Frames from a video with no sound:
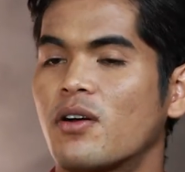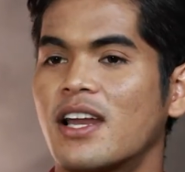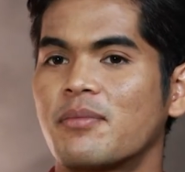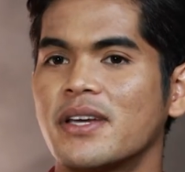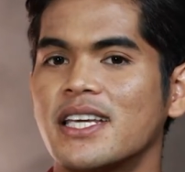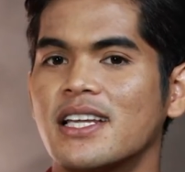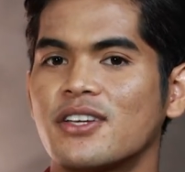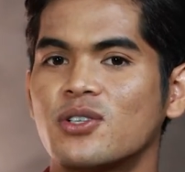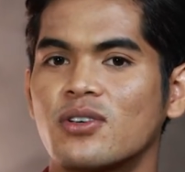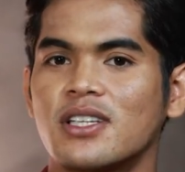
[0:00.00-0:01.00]
ผมก็กำลังไม่ดี
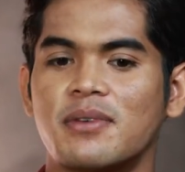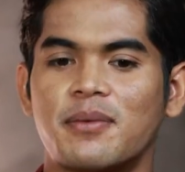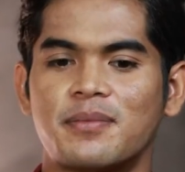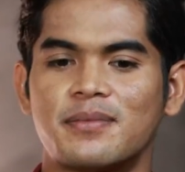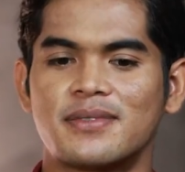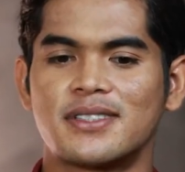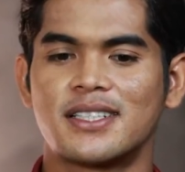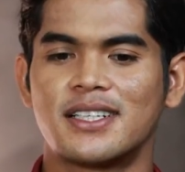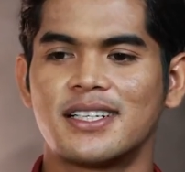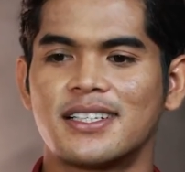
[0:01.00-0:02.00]
แล้วช่วงที่แบบ
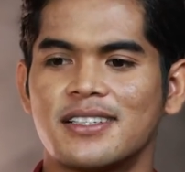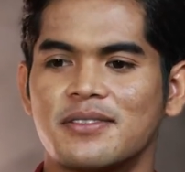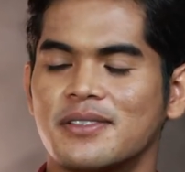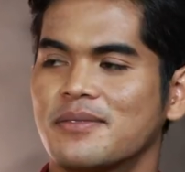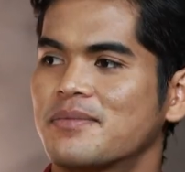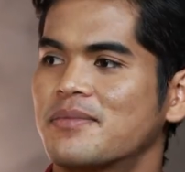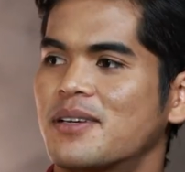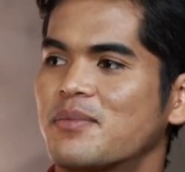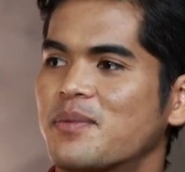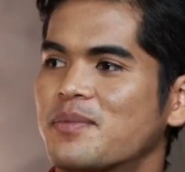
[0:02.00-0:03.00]
เหมื
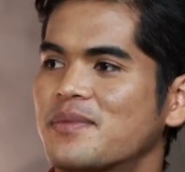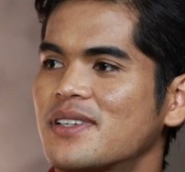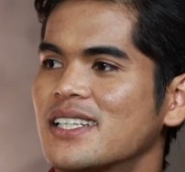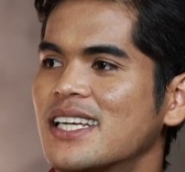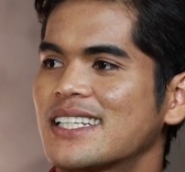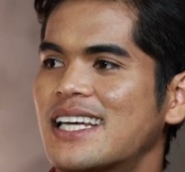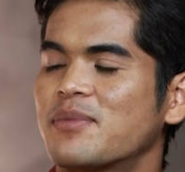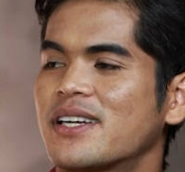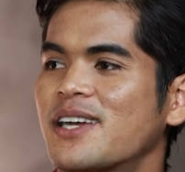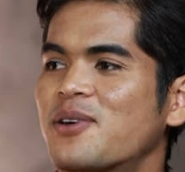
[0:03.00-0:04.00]
อนแบบ
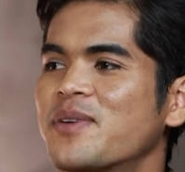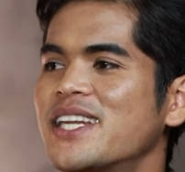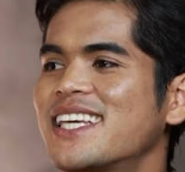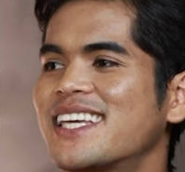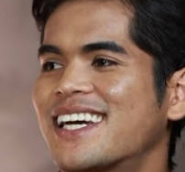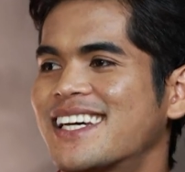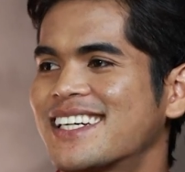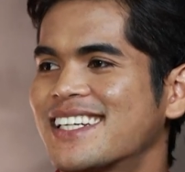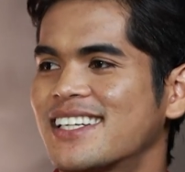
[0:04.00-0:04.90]
ทำยังไงก็ไม่ดีอ่ะ อ